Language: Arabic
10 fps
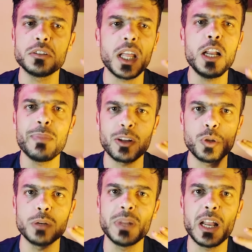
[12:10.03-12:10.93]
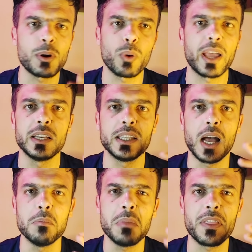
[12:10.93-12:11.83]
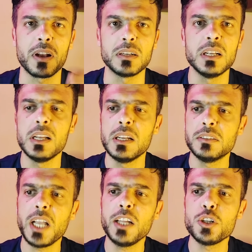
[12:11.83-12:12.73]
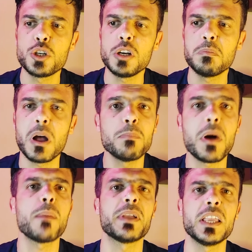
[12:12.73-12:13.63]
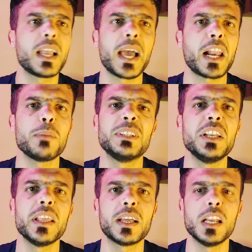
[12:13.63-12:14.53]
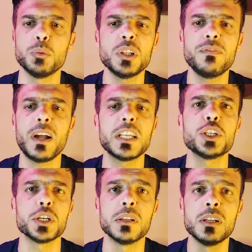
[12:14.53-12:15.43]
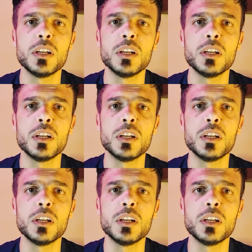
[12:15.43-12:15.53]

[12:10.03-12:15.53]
طلع مارادونا من القبر ونخليه يلعب مثلا تعال نجلب مبابي هيك نخرب الدنيا كلها وندفع كل شيء